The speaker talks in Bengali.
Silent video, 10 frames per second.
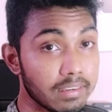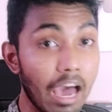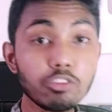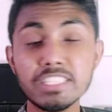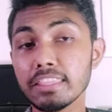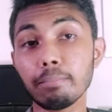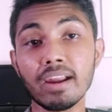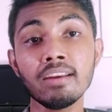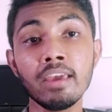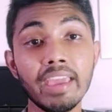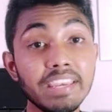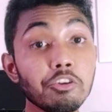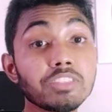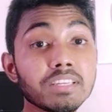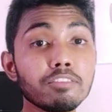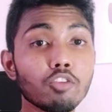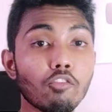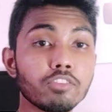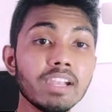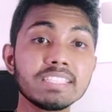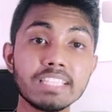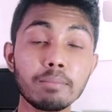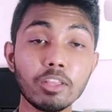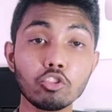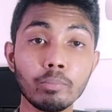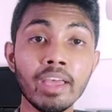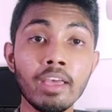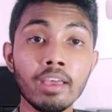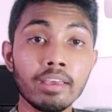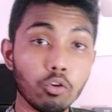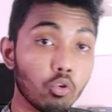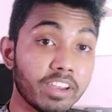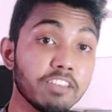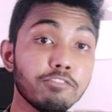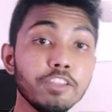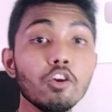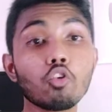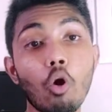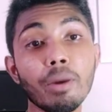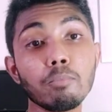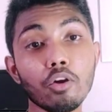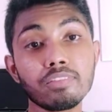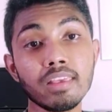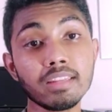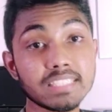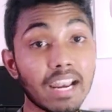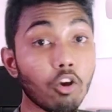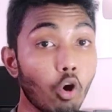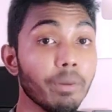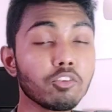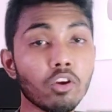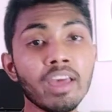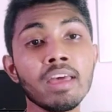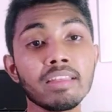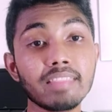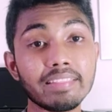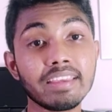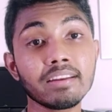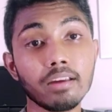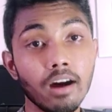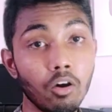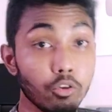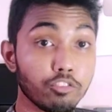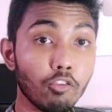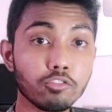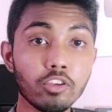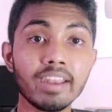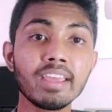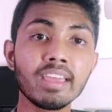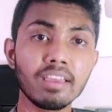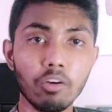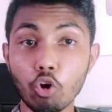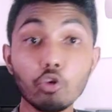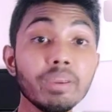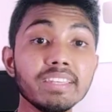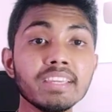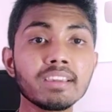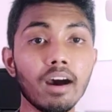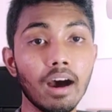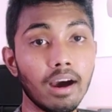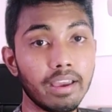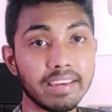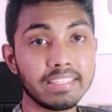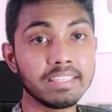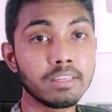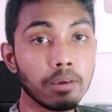নাও চিনতে পারেন এটি হচ্ছে একটি সফটওয়্যার যেটার মাধ্যমে কোনো একটি ভিডিওর কমেন্ট বক্সে যারা কমেন্ট করে তাদের ওই সফটওয়্যারে অটোমেটিক একটি